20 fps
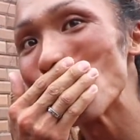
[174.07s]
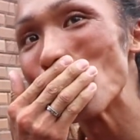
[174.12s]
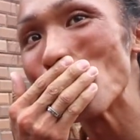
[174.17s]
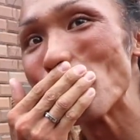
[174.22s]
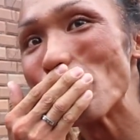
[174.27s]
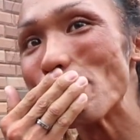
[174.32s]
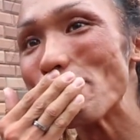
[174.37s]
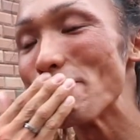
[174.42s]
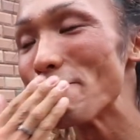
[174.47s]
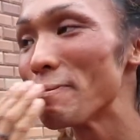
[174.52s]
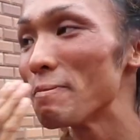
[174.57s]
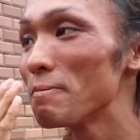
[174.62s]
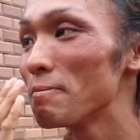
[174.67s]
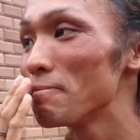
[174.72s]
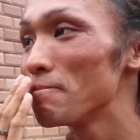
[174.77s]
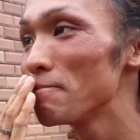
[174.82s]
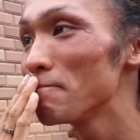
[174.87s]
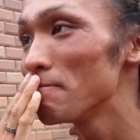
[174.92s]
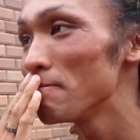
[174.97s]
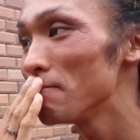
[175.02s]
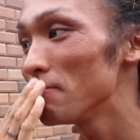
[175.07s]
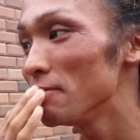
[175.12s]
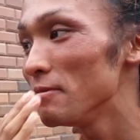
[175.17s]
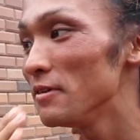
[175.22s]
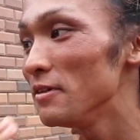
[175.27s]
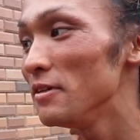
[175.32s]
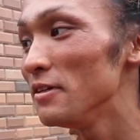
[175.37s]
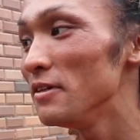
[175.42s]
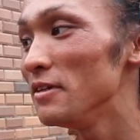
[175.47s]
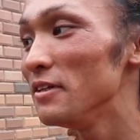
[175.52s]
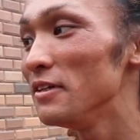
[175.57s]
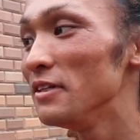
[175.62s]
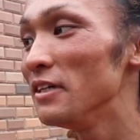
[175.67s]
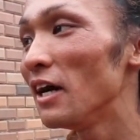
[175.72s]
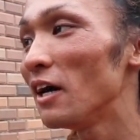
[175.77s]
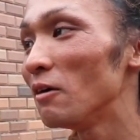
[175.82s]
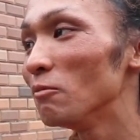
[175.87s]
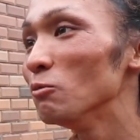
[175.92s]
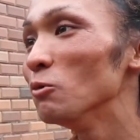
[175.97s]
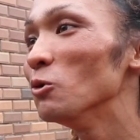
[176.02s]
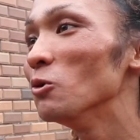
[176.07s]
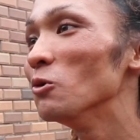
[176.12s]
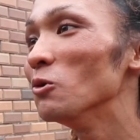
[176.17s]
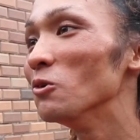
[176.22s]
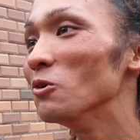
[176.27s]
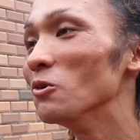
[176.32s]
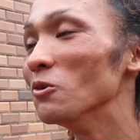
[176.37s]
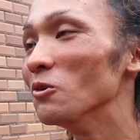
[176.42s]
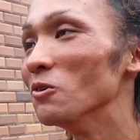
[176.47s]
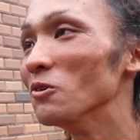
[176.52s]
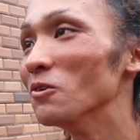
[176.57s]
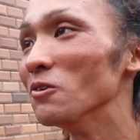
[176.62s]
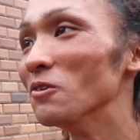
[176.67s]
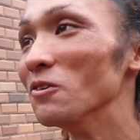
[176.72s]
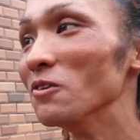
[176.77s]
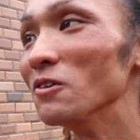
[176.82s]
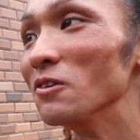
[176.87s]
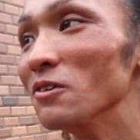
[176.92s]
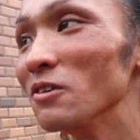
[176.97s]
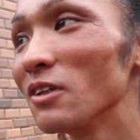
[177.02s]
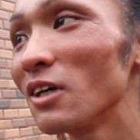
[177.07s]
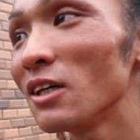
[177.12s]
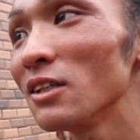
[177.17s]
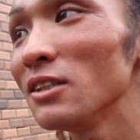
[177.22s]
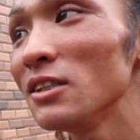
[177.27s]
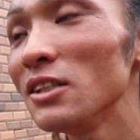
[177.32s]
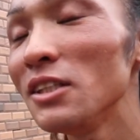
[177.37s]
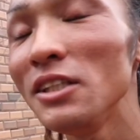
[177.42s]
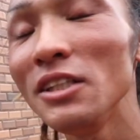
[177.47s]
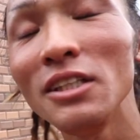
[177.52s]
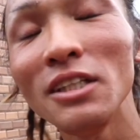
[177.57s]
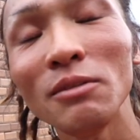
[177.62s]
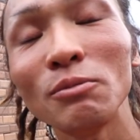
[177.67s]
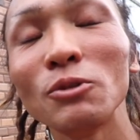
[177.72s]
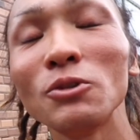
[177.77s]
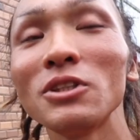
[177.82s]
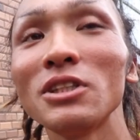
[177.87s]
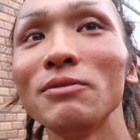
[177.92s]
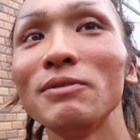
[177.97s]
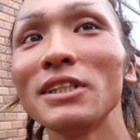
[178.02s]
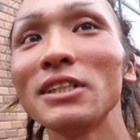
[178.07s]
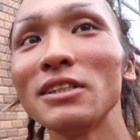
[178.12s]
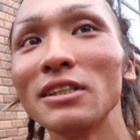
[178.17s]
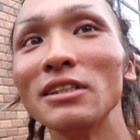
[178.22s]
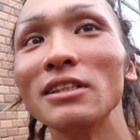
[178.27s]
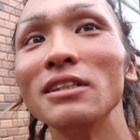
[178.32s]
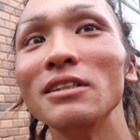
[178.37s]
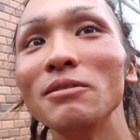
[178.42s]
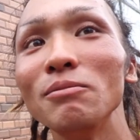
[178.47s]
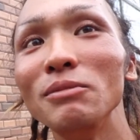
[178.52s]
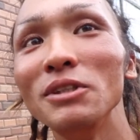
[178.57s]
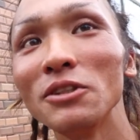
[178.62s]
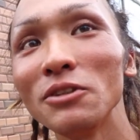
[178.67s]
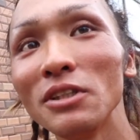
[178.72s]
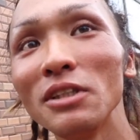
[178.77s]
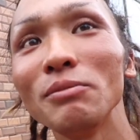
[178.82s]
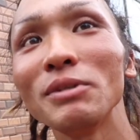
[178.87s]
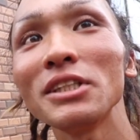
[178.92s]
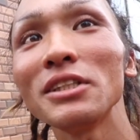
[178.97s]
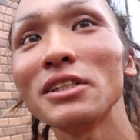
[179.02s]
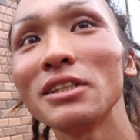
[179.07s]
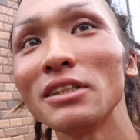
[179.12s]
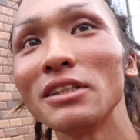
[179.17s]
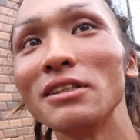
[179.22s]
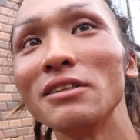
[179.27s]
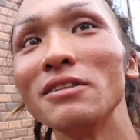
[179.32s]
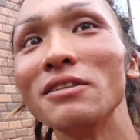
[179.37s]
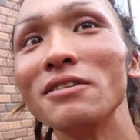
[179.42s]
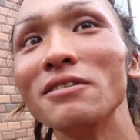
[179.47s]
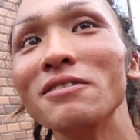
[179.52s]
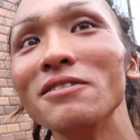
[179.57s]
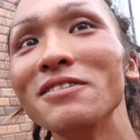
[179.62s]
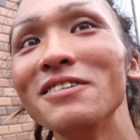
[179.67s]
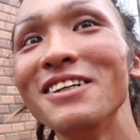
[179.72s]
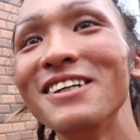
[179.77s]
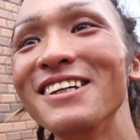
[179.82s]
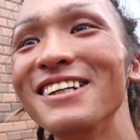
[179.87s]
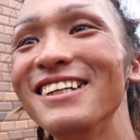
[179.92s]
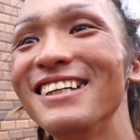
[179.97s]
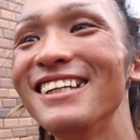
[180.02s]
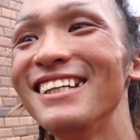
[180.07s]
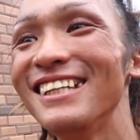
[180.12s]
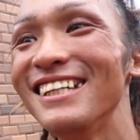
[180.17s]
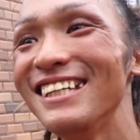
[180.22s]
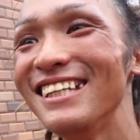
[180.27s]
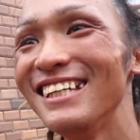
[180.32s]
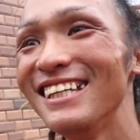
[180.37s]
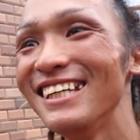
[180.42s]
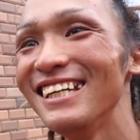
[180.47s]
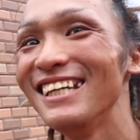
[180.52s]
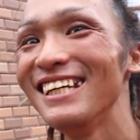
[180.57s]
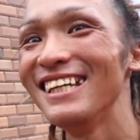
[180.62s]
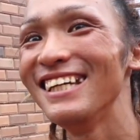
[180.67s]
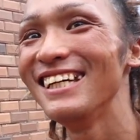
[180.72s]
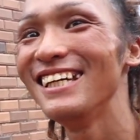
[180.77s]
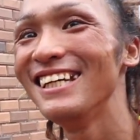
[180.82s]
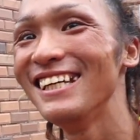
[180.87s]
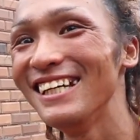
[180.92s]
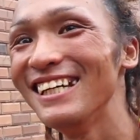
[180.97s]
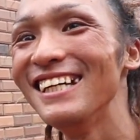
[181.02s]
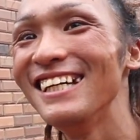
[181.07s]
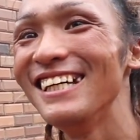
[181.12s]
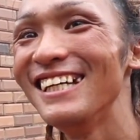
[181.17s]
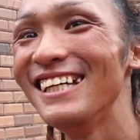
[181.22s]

考えていやもう完全に寝坊しましたねミスりました、ね、普段はじゃ